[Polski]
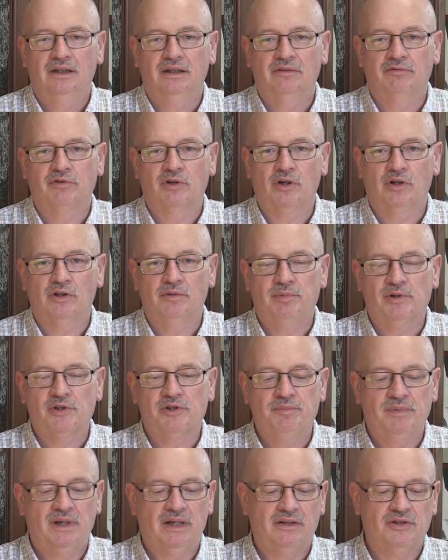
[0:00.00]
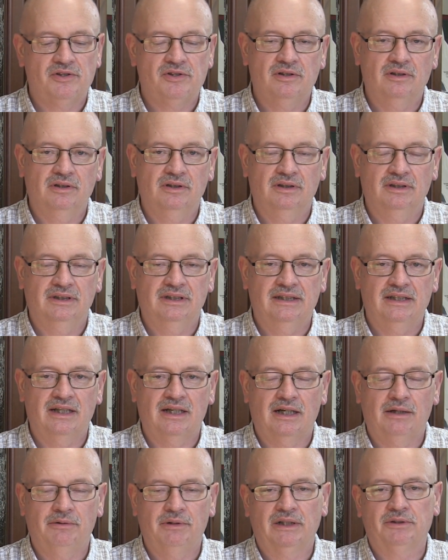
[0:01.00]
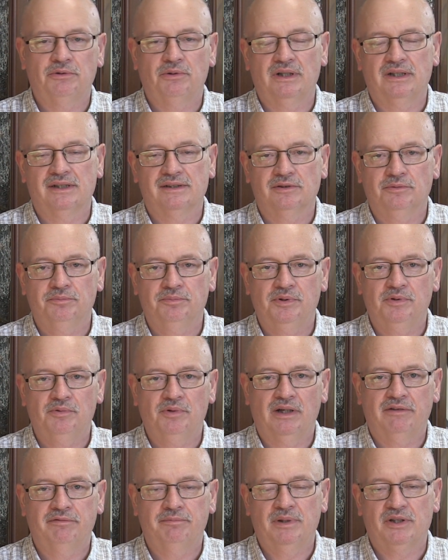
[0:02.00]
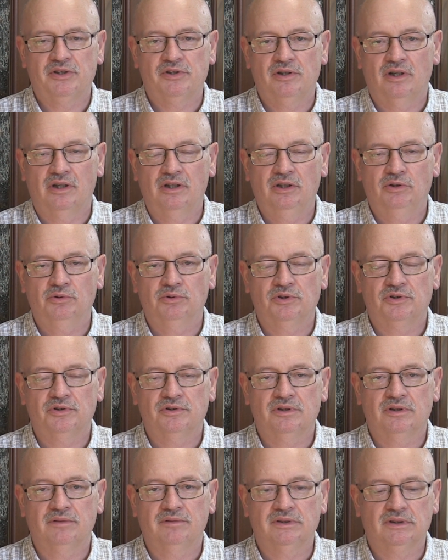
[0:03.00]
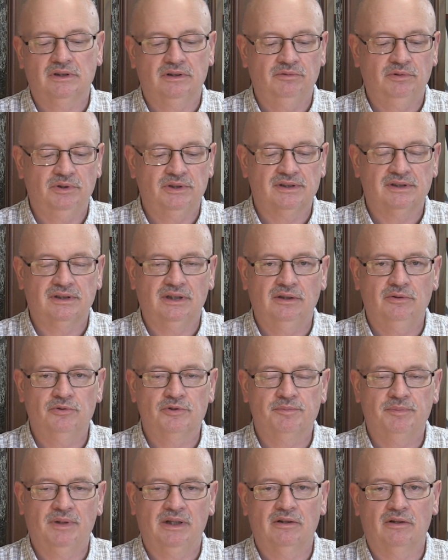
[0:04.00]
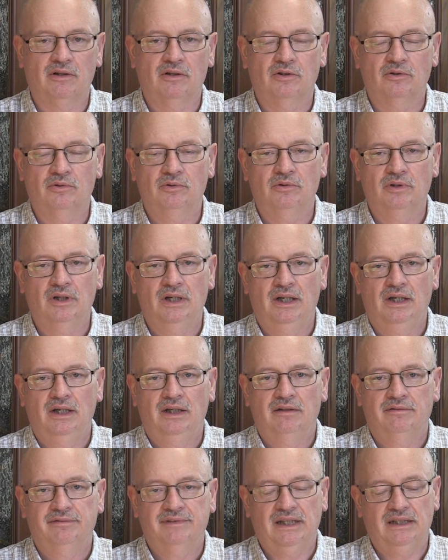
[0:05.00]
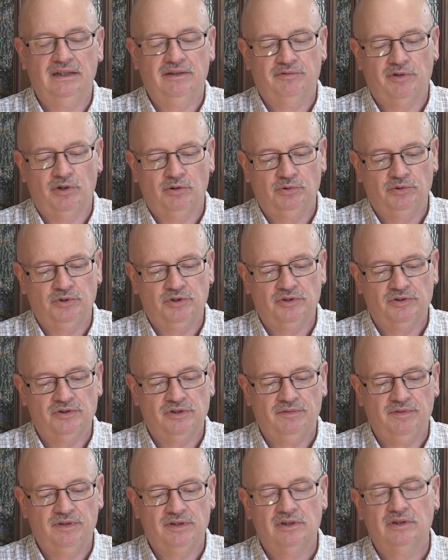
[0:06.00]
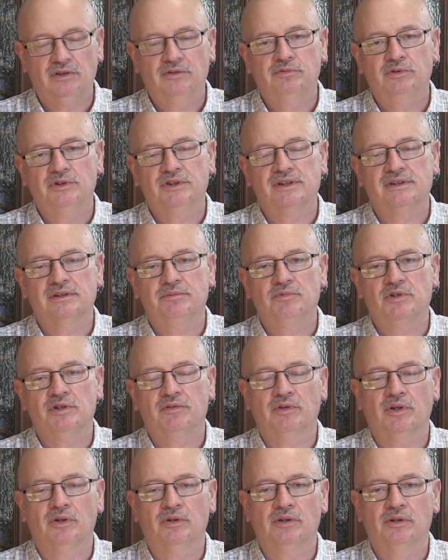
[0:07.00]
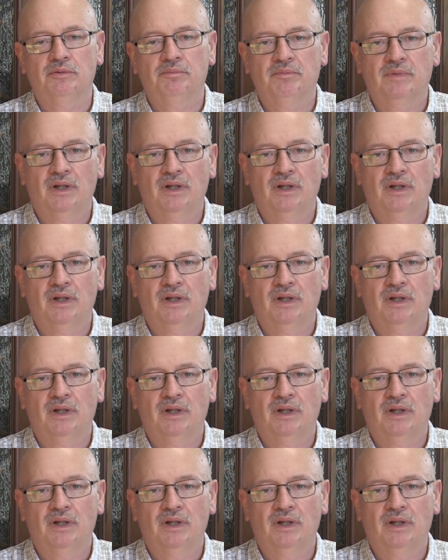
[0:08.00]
w rok po śmierci generała, która nastąpiła w październiku 1928 roku. Wtedy, w roku 1929,